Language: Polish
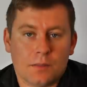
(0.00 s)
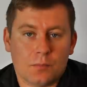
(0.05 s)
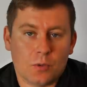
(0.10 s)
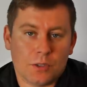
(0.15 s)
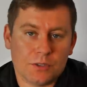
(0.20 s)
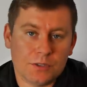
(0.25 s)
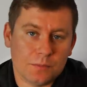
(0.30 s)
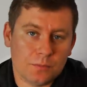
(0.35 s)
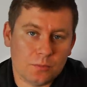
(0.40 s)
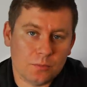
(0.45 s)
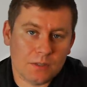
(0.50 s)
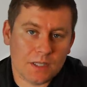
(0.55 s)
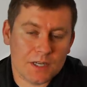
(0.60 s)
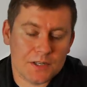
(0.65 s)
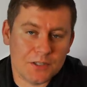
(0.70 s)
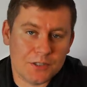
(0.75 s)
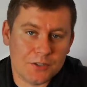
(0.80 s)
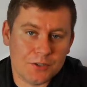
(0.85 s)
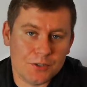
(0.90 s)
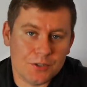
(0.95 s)
Na płacie był
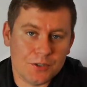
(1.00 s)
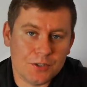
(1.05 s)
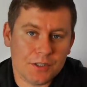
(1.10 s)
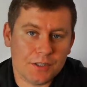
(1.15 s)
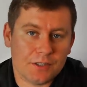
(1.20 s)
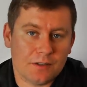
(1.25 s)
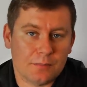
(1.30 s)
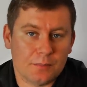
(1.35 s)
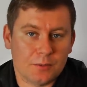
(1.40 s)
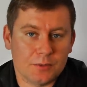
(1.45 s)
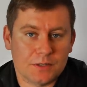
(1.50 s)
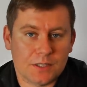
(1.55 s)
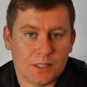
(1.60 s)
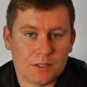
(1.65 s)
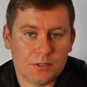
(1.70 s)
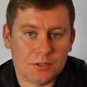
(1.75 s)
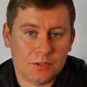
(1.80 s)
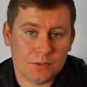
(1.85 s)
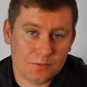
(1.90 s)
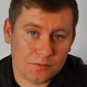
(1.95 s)
dajnik ciśnienia w
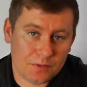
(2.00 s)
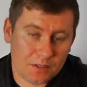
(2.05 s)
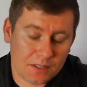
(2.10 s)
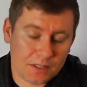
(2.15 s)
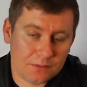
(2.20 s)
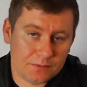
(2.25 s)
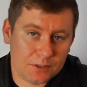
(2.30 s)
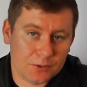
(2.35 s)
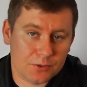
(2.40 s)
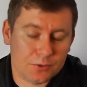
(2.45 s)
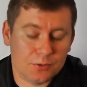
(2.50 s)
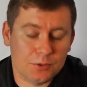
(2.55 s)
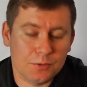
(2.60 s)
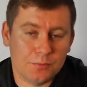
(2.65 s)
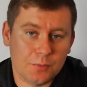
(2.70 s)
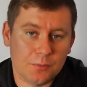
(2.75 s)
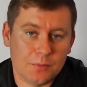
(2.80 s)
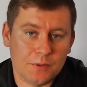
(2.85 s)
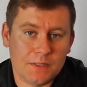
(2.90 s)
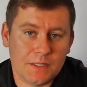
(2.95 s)
postaci wedle większości
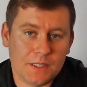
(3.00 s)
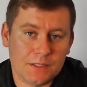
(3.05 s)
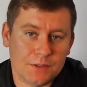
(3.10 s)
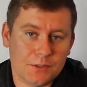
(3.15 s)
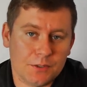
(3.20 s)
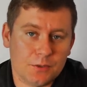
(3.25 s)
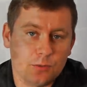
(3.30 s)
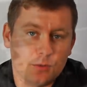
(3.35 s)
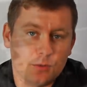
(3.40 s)
publikacji